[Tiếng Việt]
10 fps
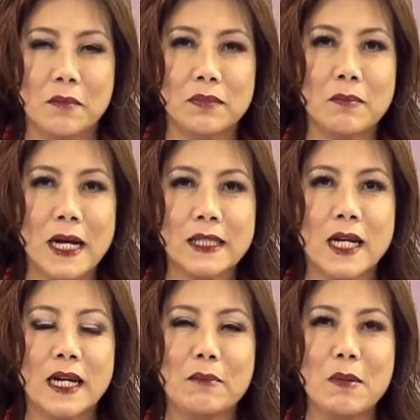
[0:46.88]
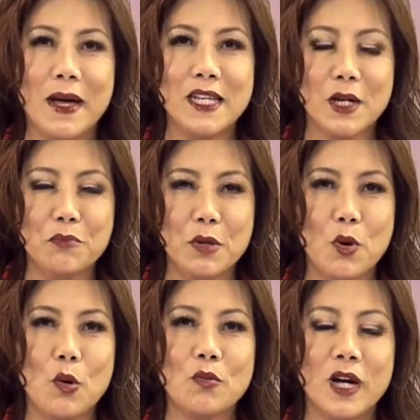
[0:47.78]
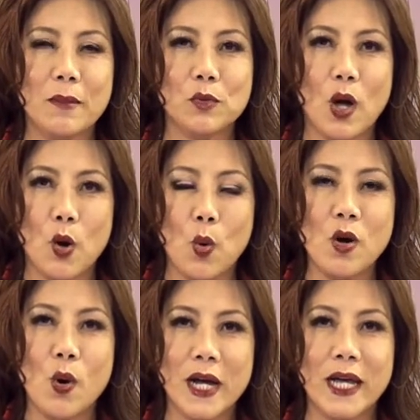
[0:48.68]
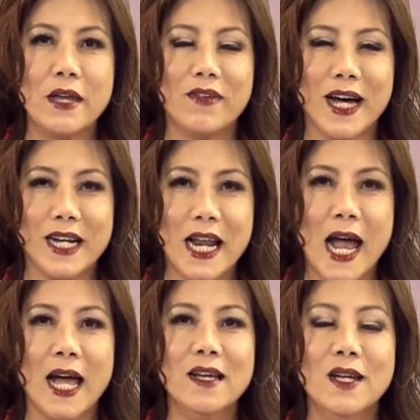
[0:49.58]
băng tần 57.11 khắp toàn quốc Hoa Kỳ và Canada.